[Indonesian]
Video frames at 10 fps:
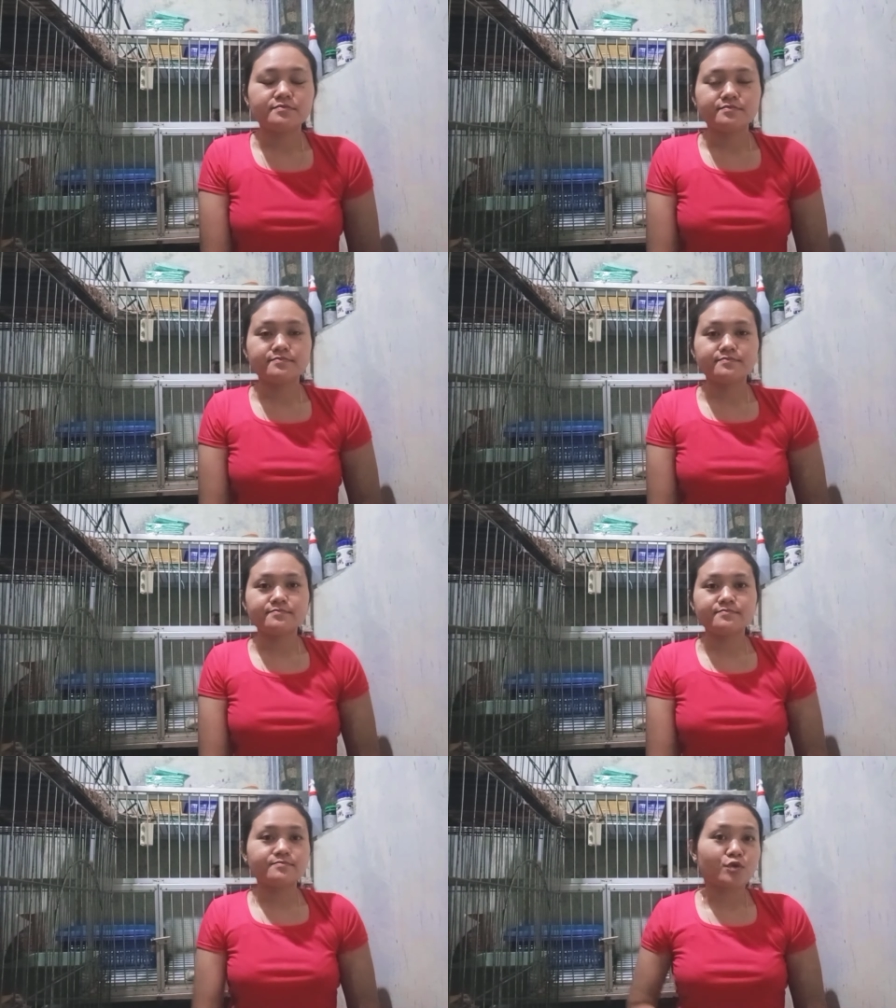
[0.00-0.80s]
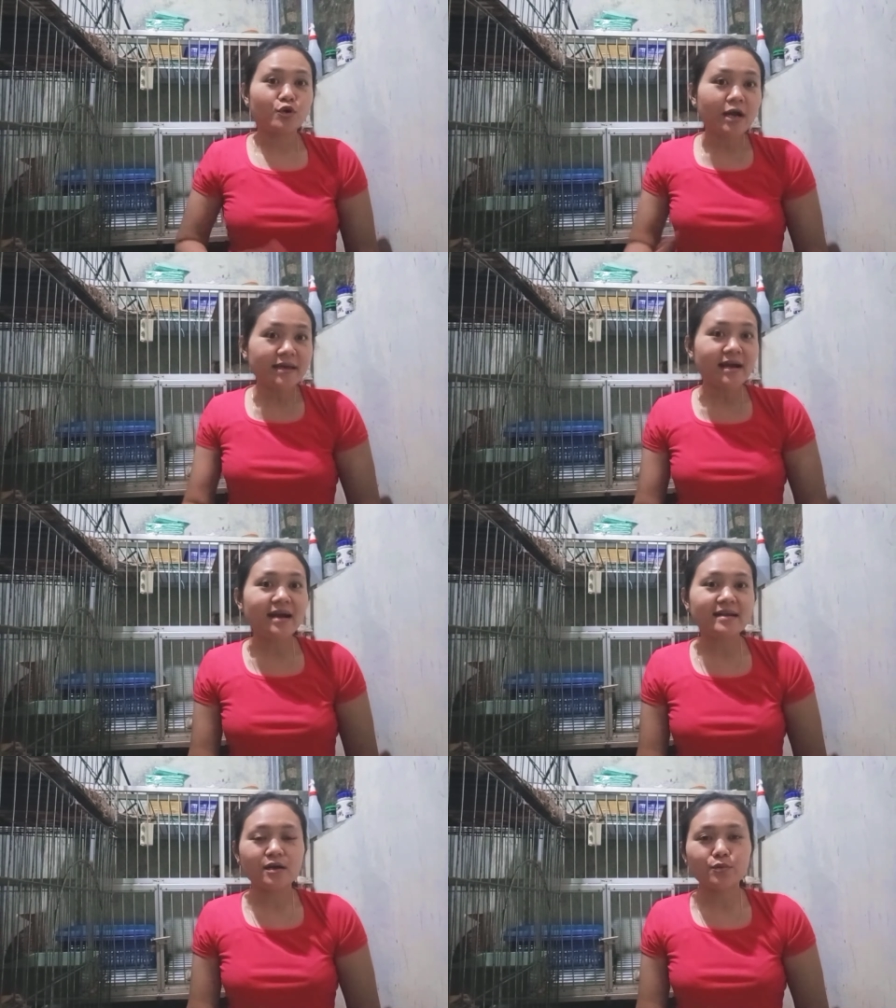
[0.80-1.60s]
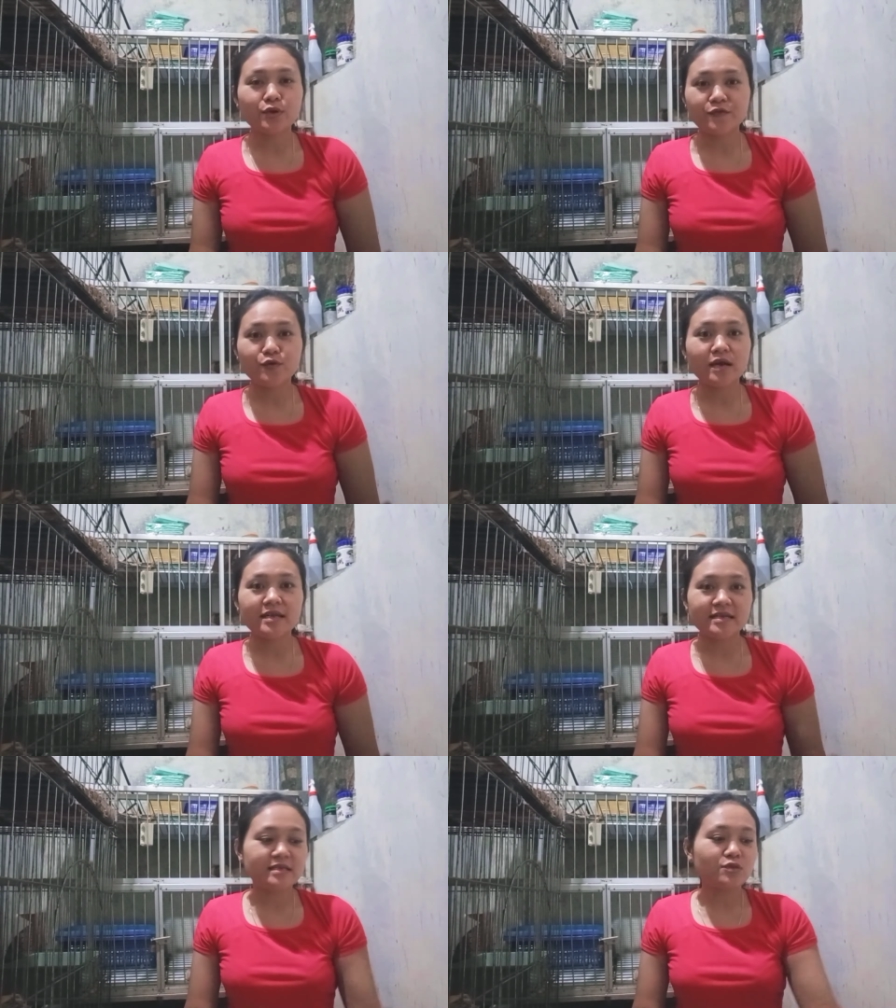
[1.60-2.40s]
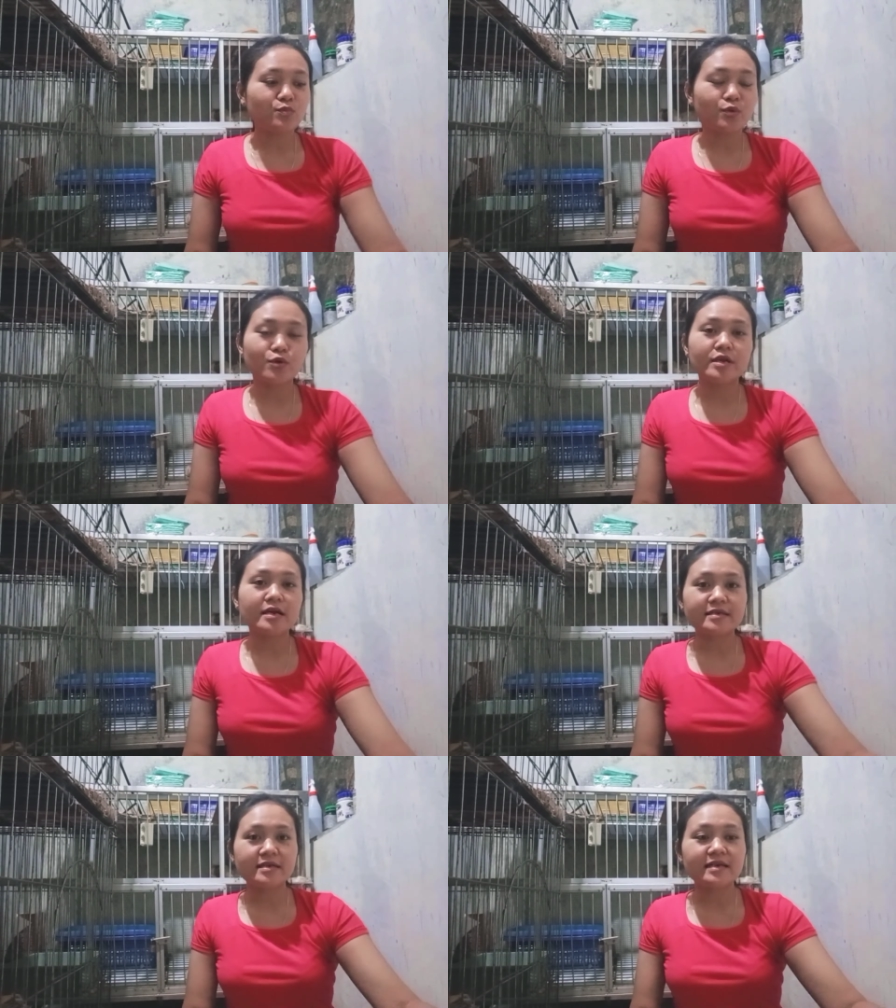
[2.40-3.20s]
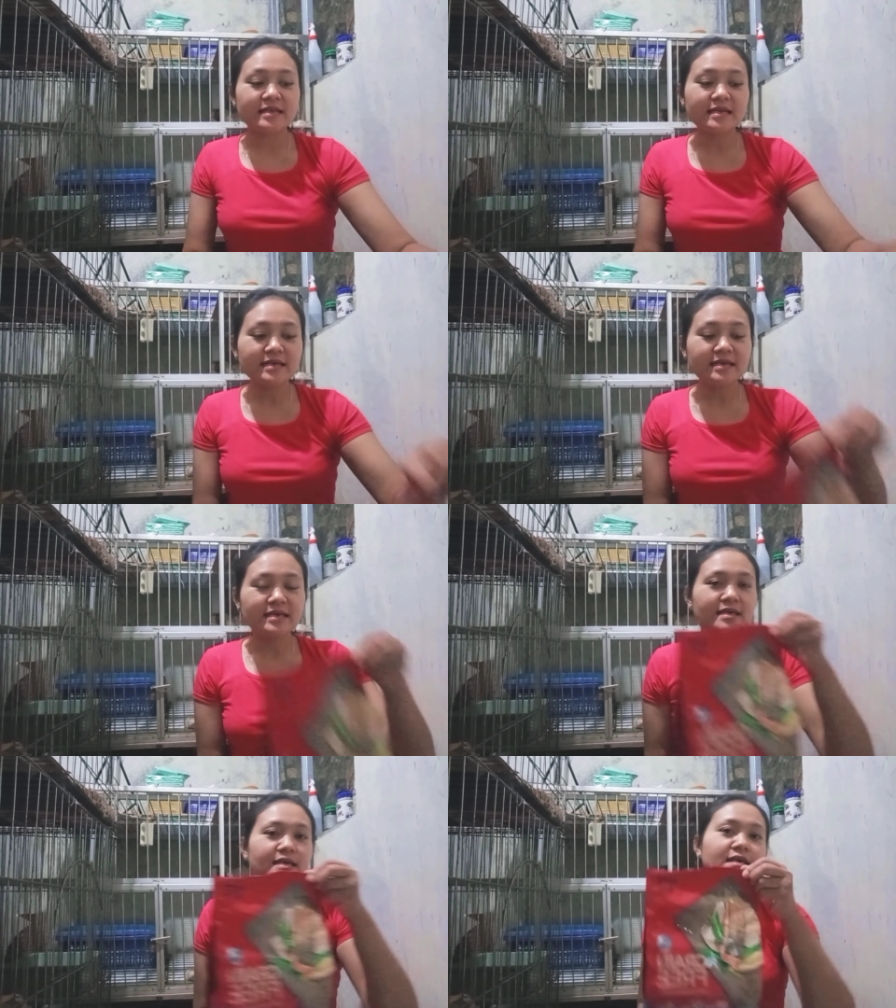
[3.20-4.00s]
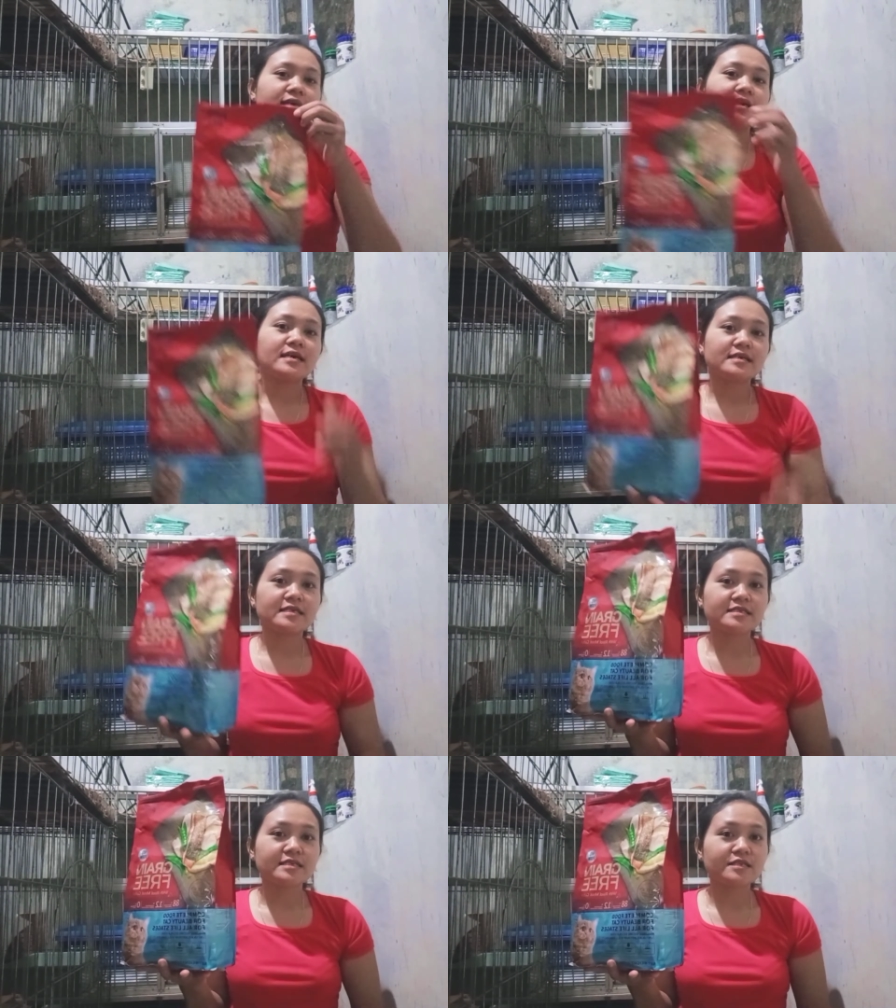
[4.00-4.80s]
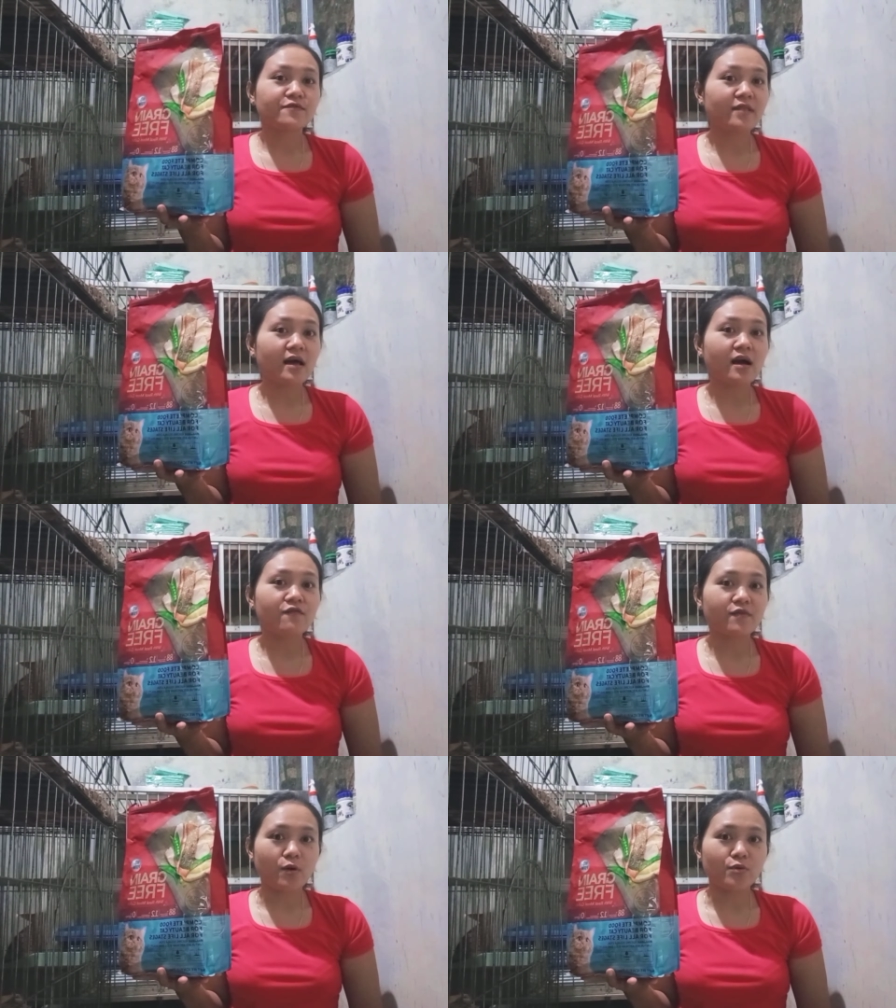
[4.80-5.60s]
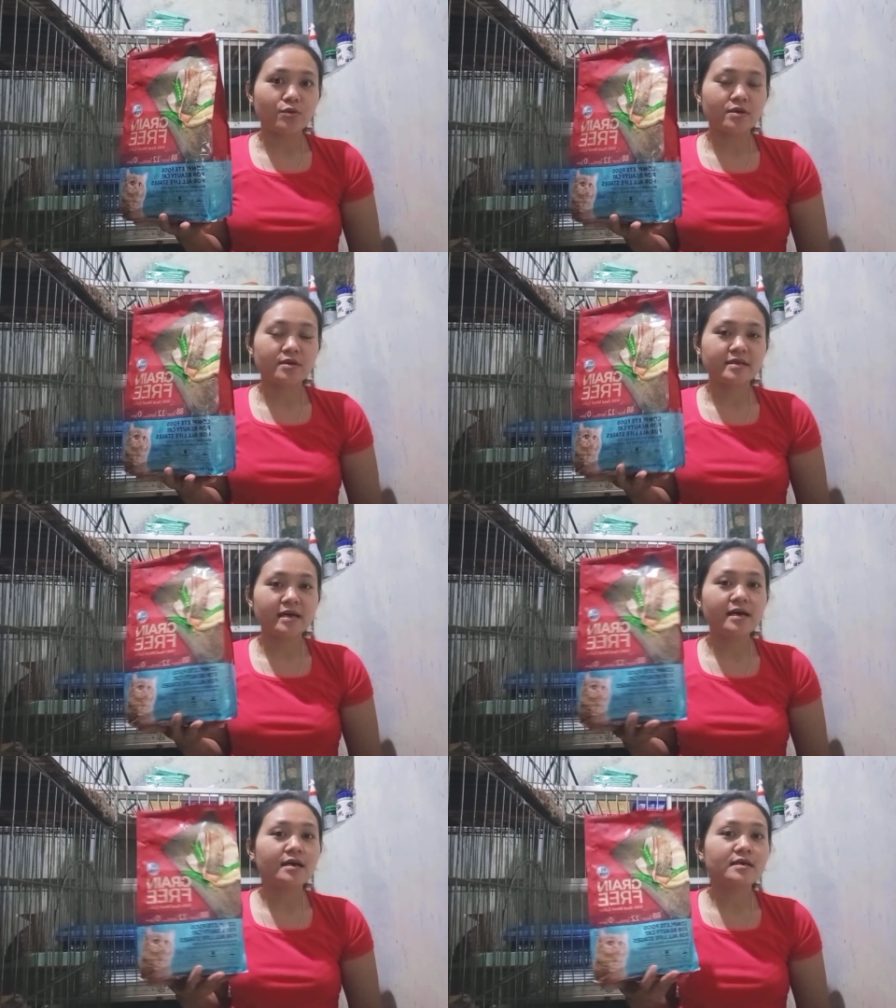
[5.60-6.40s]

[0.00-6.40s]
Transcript: hmm, produk yang akan aku review kali ini tuh produknya dari Kitchen Flavor nah